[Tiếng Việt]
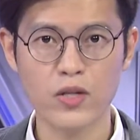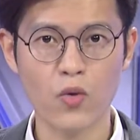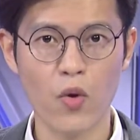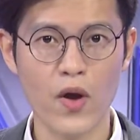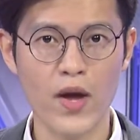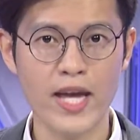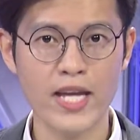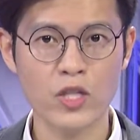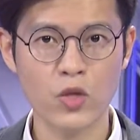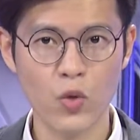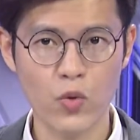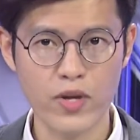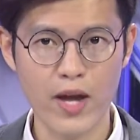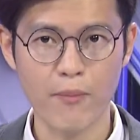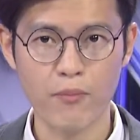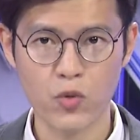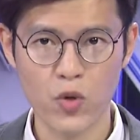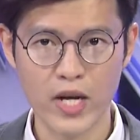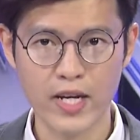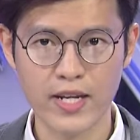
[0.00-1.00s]
thuế thu
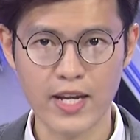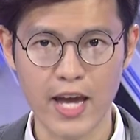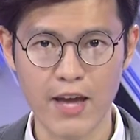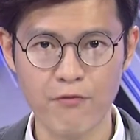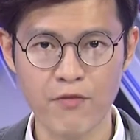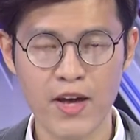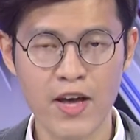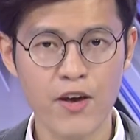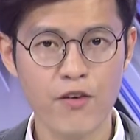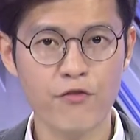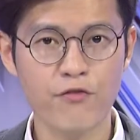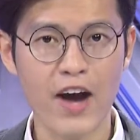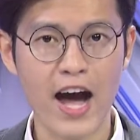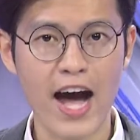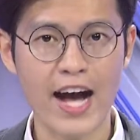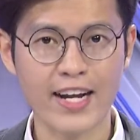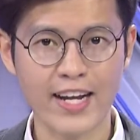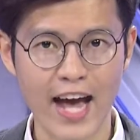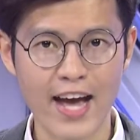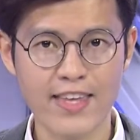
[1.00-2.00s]
nhập doanh nghiệp
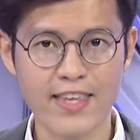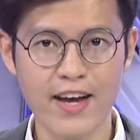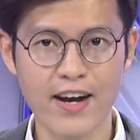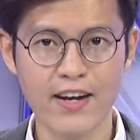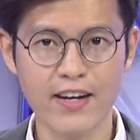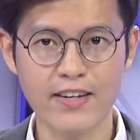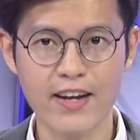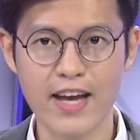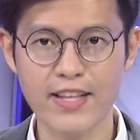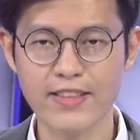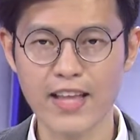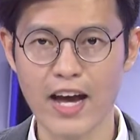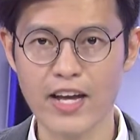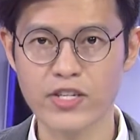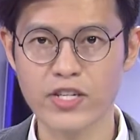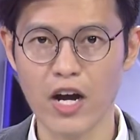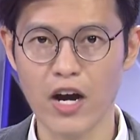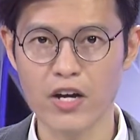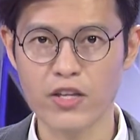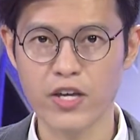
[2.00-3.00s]
và cá nhân để tài
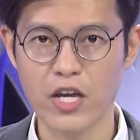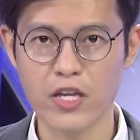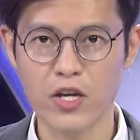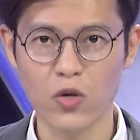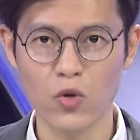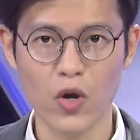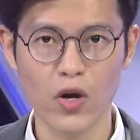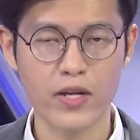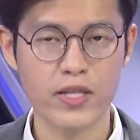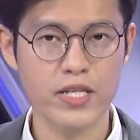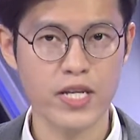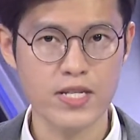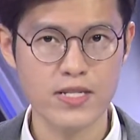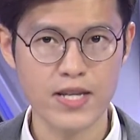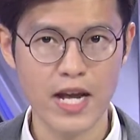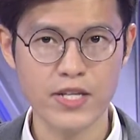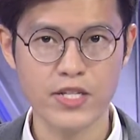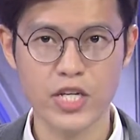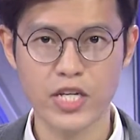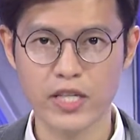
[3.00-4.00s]
trợ cho dự luật chính
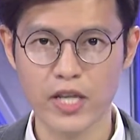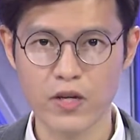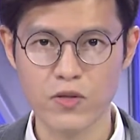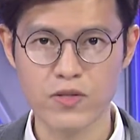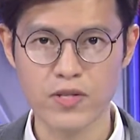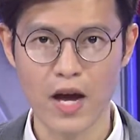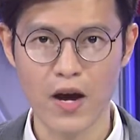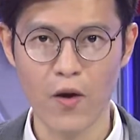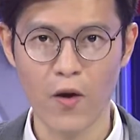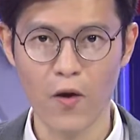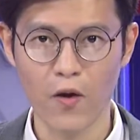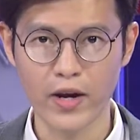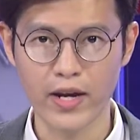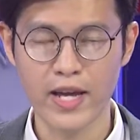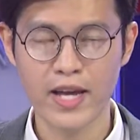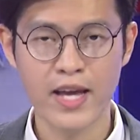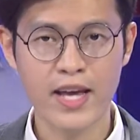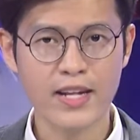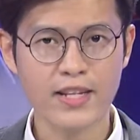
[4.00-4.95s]
sách chi tiêu xã hội.